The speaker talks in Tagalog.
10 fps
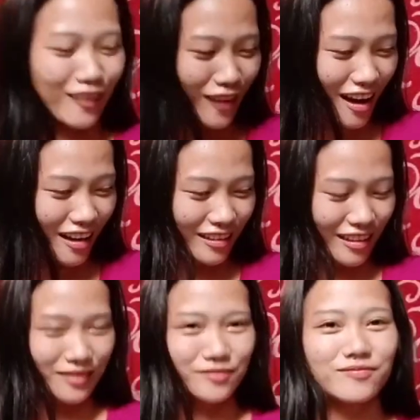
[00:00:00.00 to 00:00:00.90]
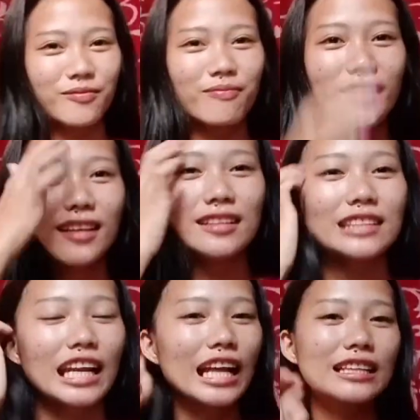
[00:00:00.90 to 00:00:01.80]
gumana. Ah.
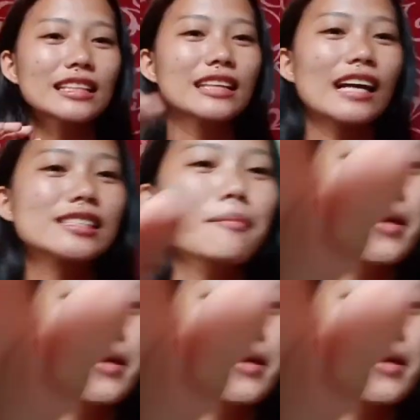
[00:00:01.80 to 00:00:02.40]
Try natin, guys.